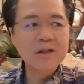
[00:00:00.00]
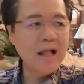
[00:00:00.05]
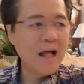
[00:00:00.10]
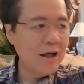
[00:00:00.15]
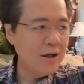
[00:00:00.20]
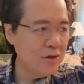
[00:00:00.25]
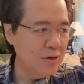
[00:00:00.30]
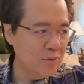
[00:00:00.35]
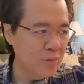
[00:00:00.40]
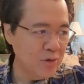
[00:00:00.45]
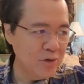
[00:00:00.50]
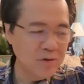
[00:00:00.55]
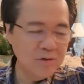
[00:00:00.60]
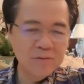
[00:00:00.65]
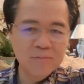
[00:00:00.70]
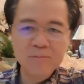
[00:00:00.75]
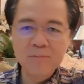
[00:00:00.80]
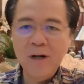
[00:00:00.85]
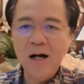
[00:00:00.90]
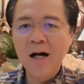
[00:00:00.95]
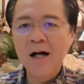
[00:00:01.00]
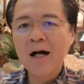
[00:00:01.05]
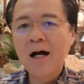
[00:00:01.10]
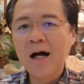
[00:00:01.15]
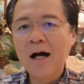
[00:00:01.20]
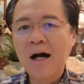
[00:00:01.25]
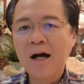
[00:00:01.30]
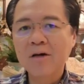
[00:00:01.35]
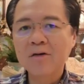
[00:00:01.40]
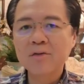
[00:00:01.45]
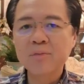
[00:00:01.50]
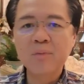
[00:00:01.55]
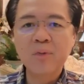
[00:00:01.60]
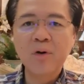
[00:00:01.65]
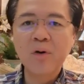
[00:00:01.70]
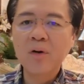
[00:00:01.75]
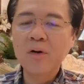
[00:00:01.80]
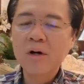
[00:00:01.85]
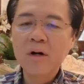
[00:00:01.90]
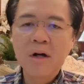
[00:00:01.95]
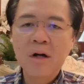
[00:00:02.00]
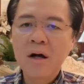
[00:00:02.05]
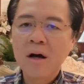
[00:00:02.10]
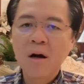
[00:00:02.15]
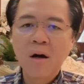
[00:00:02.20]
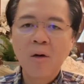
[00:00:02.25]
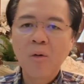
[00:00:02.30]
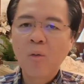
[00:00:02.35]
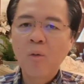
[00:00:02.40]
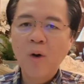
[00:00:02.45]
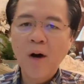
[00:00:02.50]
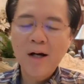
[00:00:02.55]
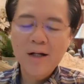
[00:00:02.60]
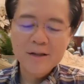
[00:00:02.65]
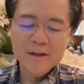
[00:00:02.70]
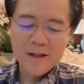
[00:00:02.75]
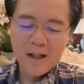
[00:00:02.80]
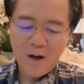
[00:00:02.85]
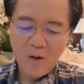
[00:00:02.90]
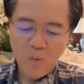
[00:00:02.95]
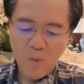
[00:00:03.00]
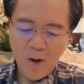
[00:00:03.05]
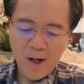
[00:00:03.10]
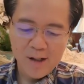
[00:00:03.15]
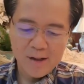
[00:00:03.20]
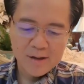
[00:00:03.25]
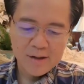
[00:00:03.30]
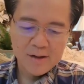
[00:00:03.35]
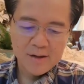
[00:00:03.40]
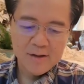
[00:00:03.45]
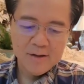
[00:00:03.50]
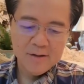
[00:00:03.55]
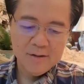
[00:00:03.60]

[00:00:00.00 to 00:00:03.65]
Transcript: itago mo yung bank account mo. Huwag na huwag.